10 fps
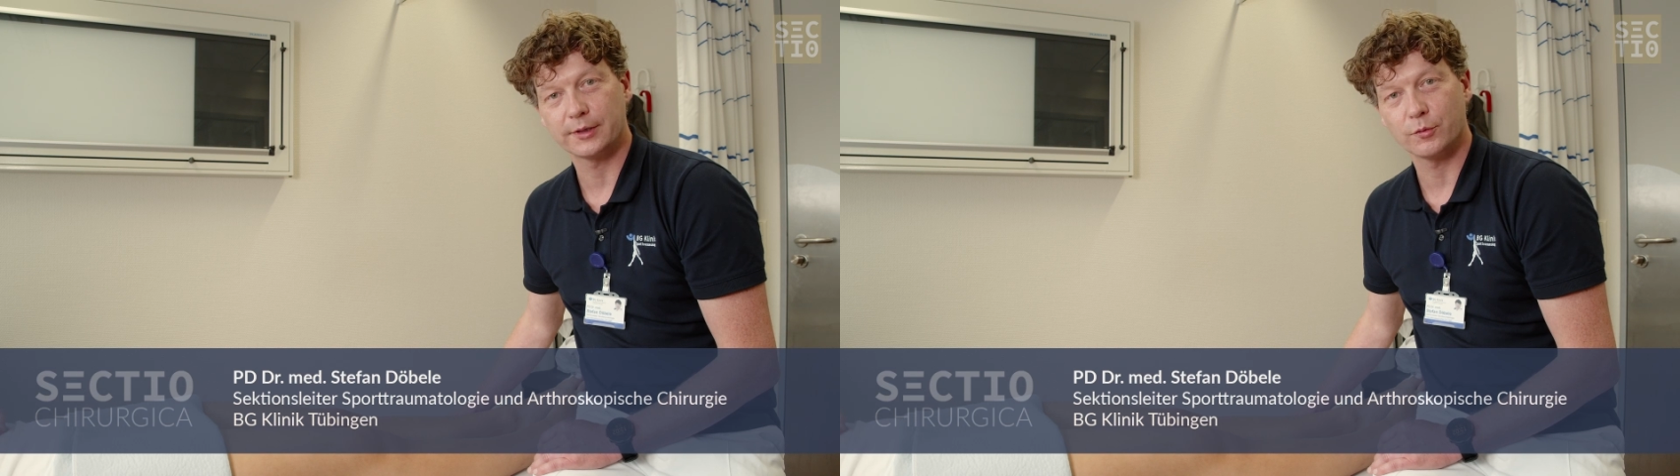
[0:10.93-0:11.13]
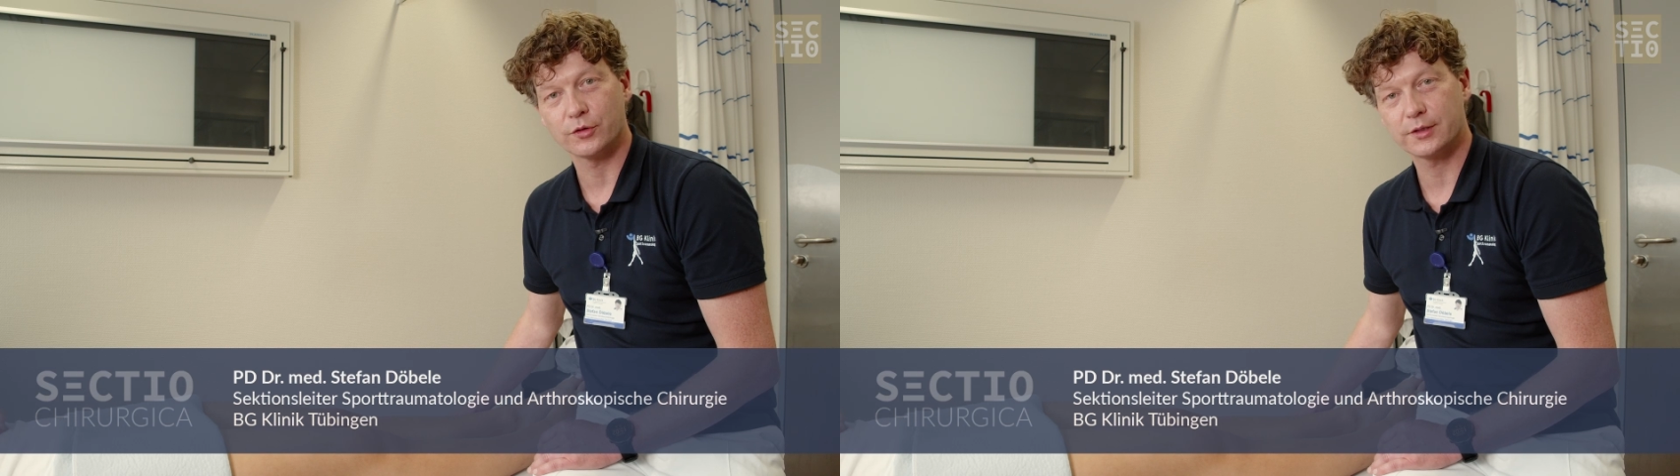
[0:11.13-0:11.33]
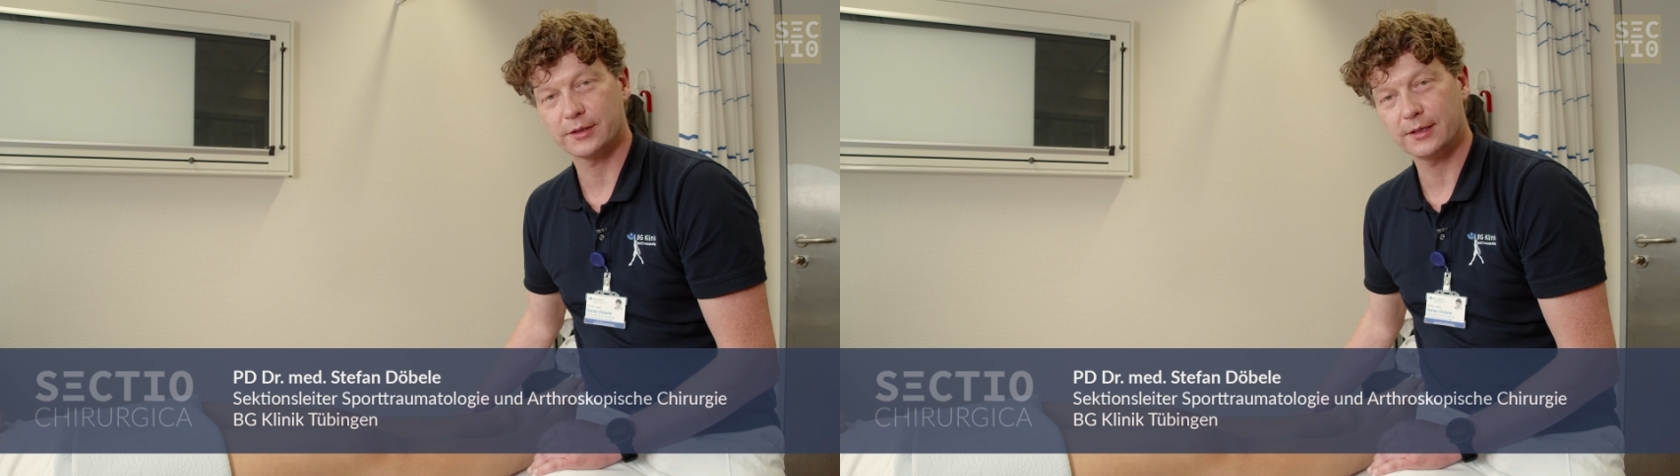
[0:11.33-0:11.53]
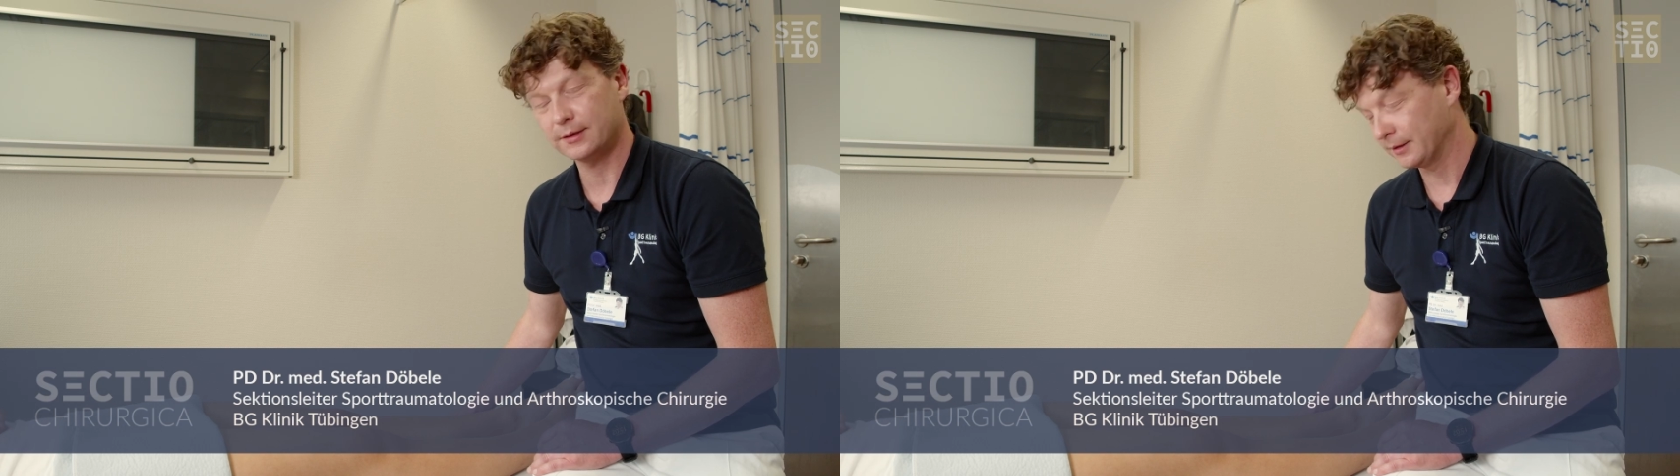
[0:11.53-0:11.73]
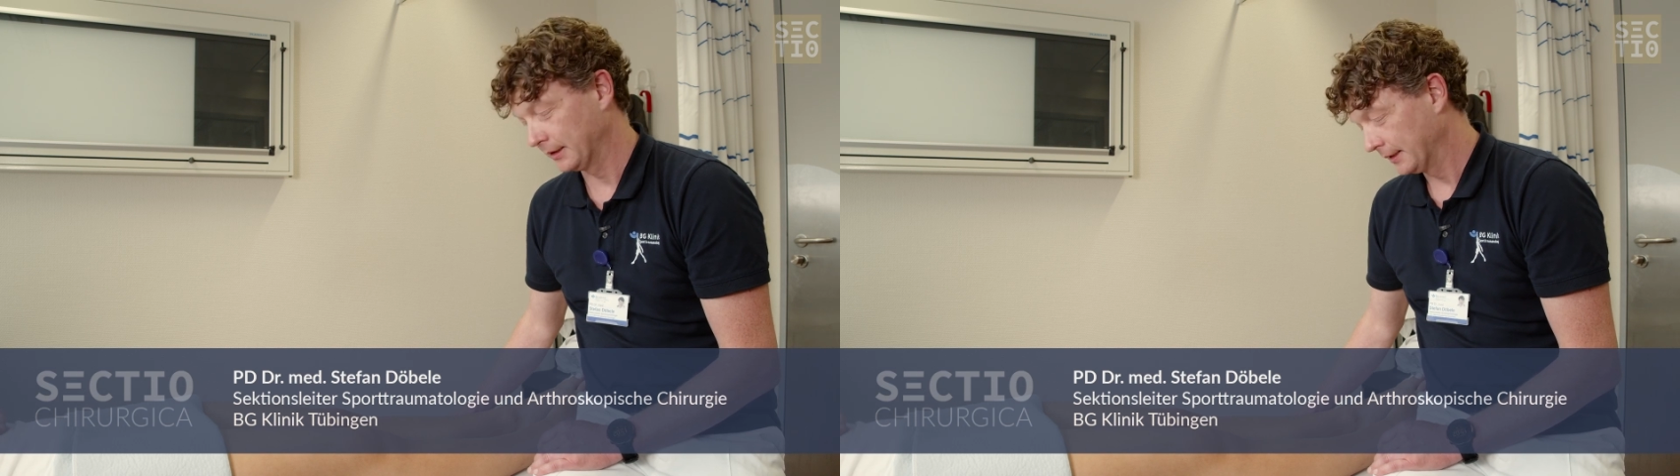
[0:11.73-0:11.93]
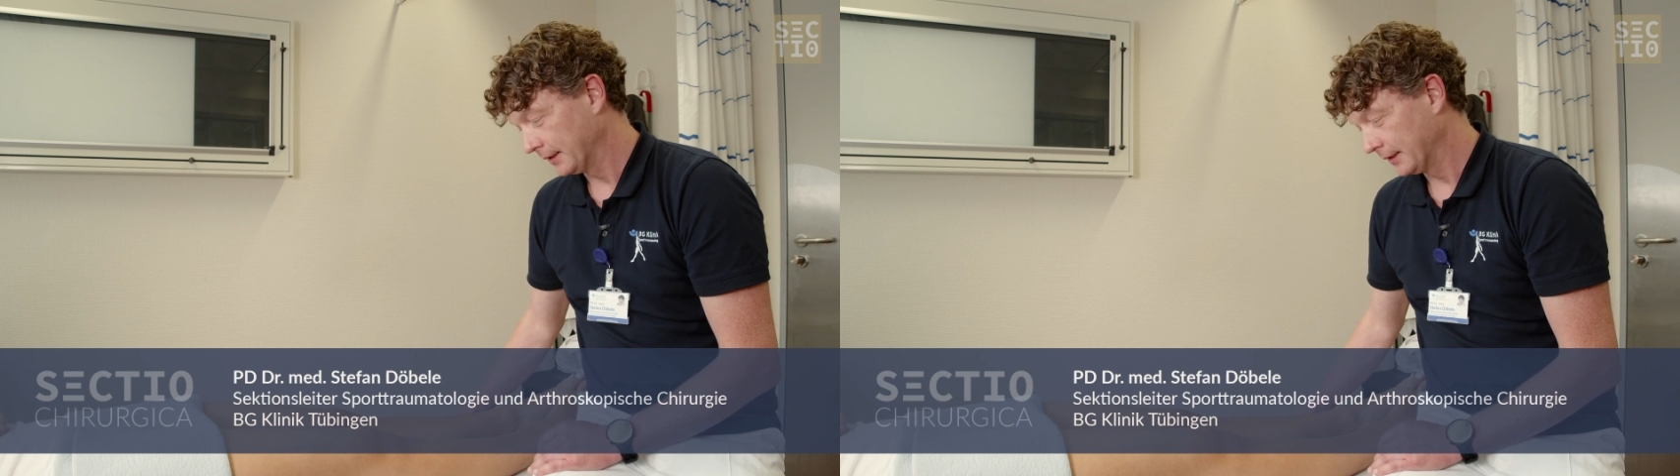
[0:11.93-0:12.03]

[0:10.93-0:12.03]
ähm, demonstrieren.